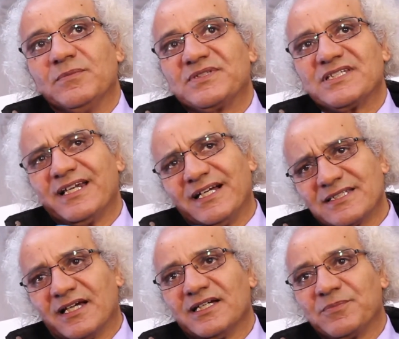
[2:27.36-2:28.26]
وبالتالي
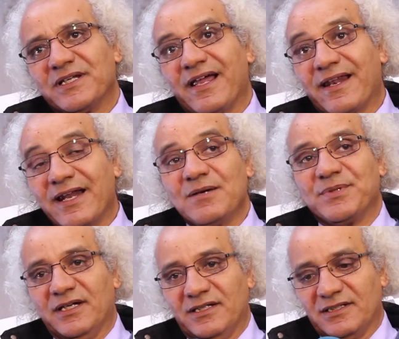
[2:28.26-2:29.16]
أعتقد بأن
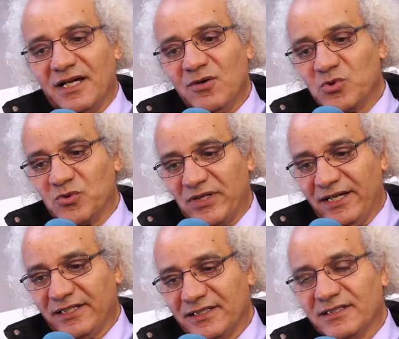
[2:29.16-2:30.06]
الرابح الأول
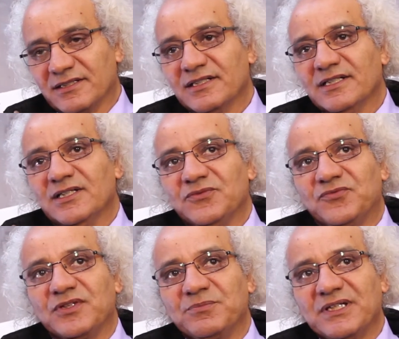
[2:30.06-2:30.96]
والأخير
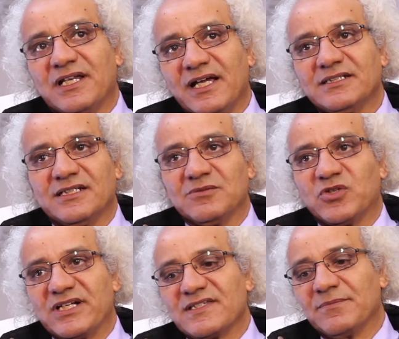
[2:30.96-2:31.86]
في مثل هذه
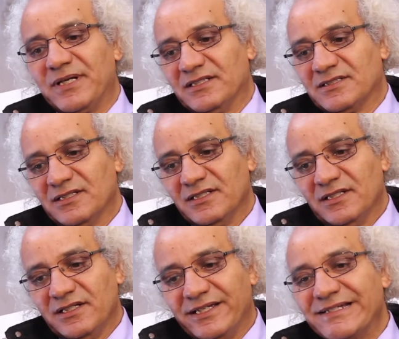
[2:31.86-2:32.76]
المناسبات
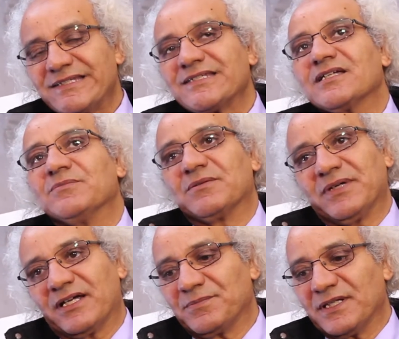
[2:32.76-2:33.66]
هي السينما
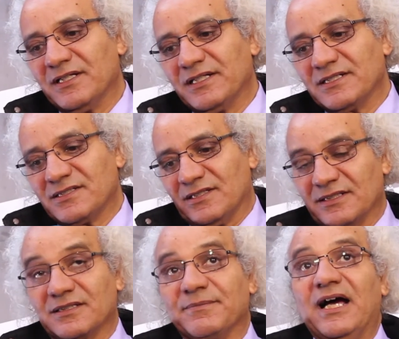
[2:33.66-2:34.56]
المغربية التي
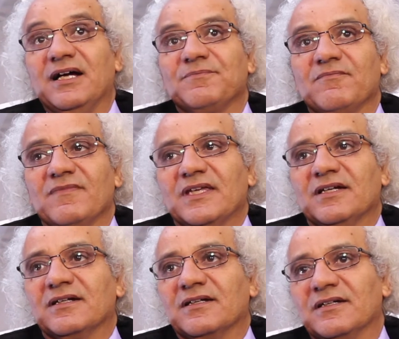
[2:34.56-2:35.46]
نطمح
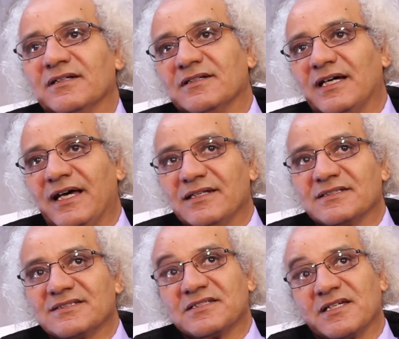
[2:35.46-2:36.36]
آه،
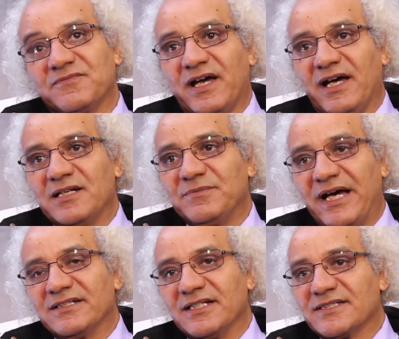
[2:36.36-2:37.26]
أن تتفاعل
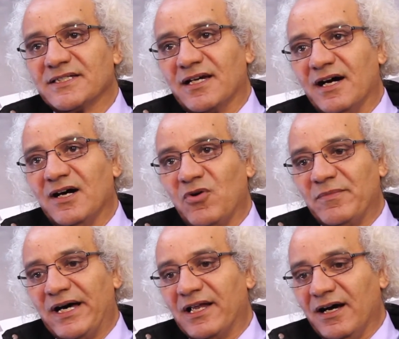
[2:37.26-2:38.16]
مع ذاتها
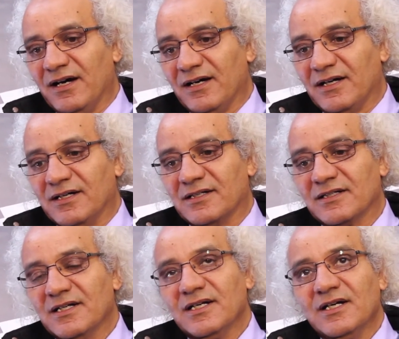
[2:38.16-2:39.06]
ومع الآخر